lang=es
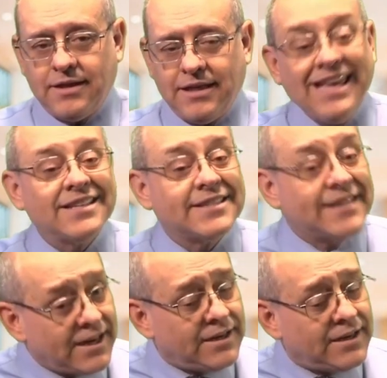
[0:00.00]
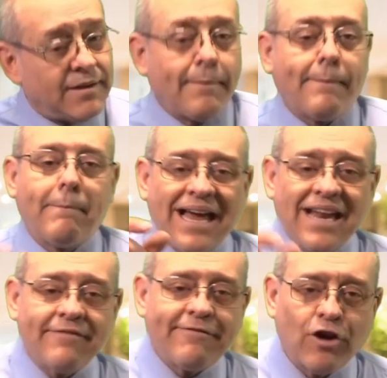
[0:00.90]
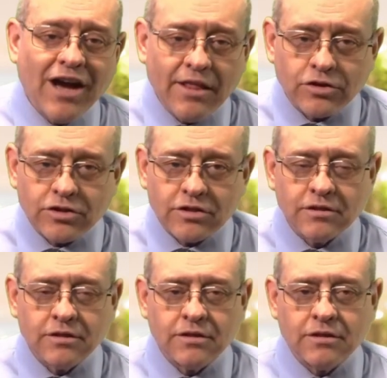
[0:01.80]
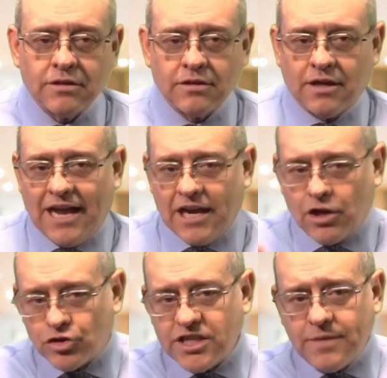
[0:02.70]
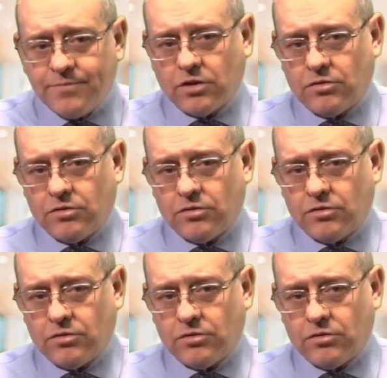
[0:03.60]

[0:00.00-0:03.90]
y están mal enfocados al concepto